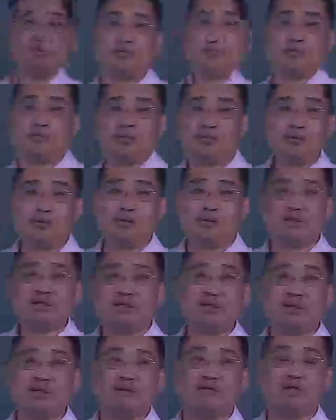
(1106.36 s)
么这样的话
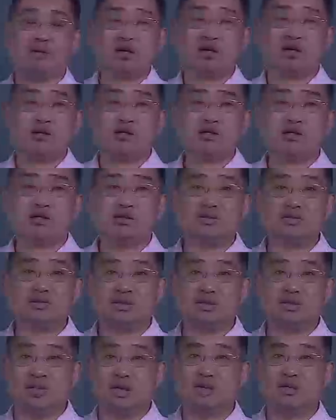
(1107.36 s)
呢？就能解
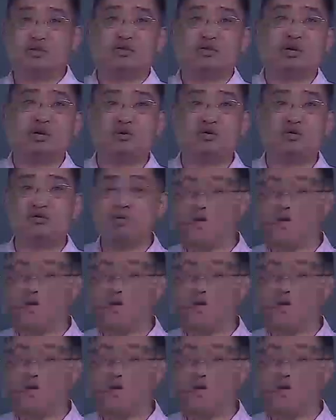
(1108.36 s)
决我们